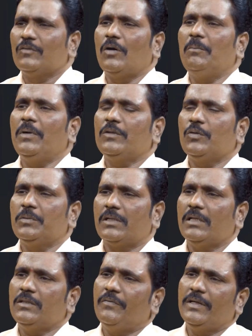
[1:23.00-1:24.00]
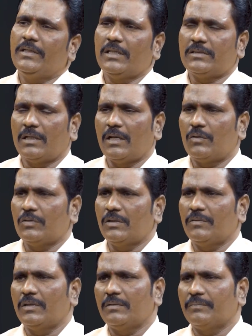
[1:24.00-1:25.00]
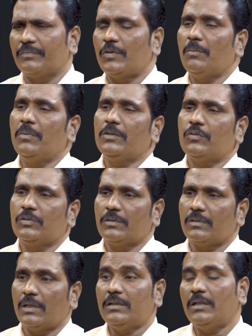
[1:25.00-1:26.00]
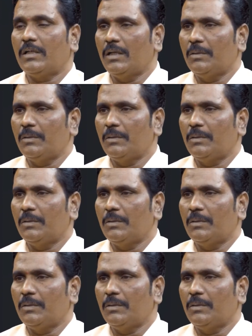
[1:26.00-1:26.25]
తొంభై తొమ్మిది కేజీలు వెయిట్ వేసాను ఆ రోజు ఏమి తొంభై తొమ్మిది కేజీలకు